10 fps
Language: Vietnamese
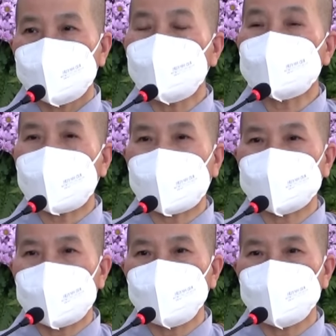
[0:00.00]
hơn
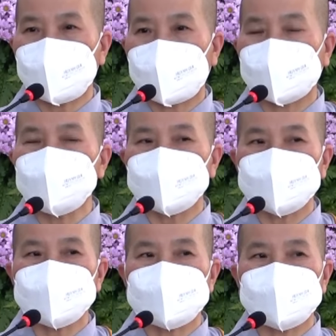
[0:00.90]
2 năm ảnh
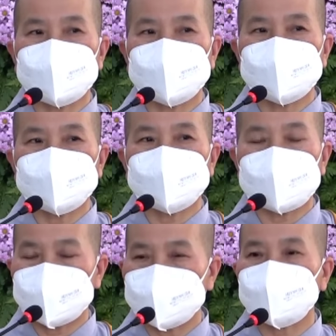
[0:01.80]
hưởng
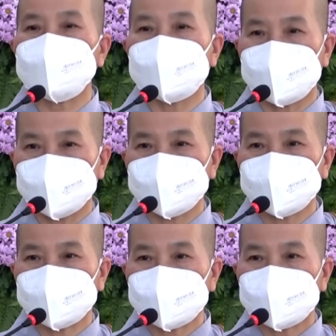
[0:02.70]
vì dịch bệnh,
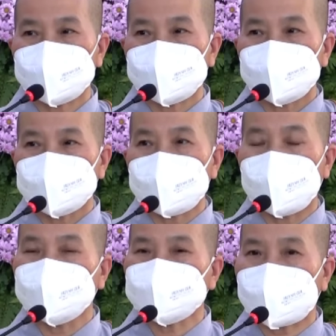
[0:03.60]

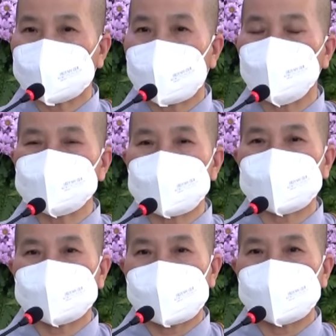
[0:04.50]
và ở tại đạo
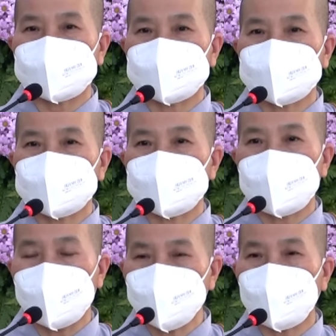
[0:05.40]
tràng này
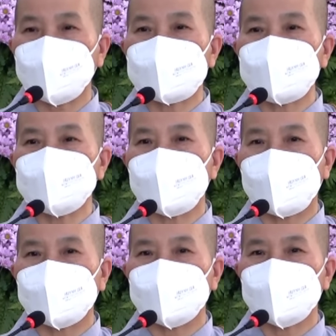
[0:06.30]
thì hơn 1 năm
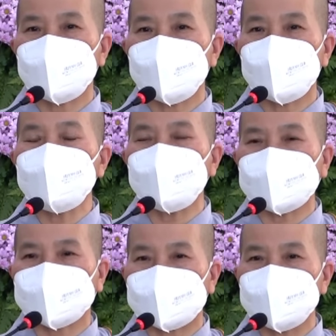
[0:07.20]
rồi quý
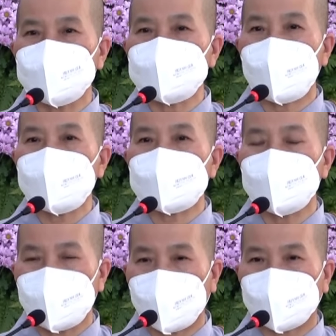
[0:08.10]
Phật tử mới có
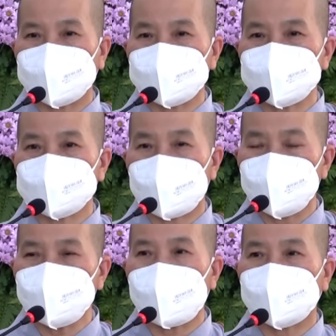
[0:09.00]
cơ hội
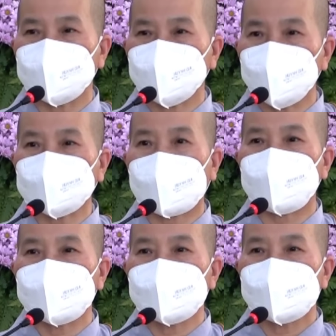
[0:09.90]
trở về tu
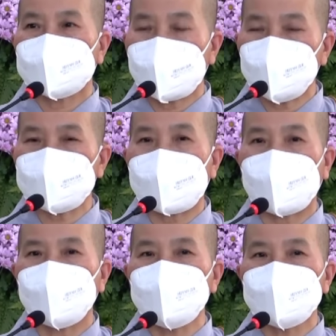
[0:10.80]
tập đông
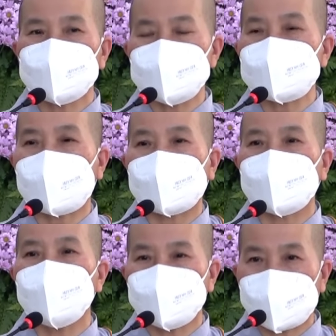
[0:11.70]
đảo như
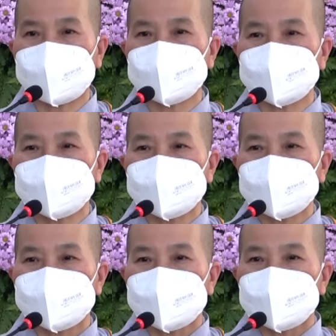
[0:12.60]
ngày hôm nay.
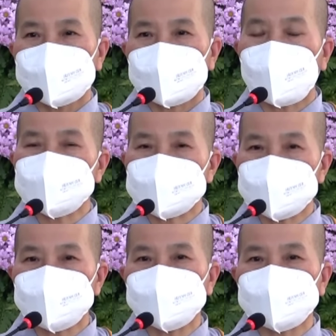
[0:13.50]
Con
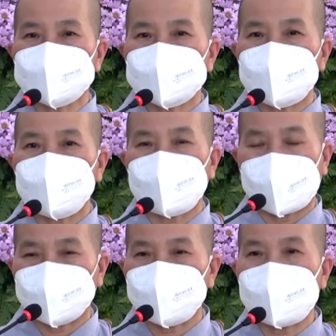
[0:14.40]
xin
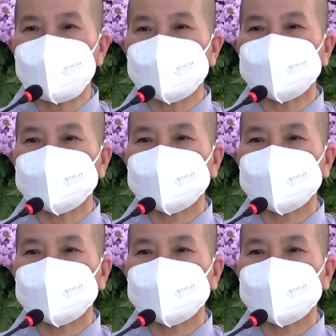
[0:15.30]
mạn phép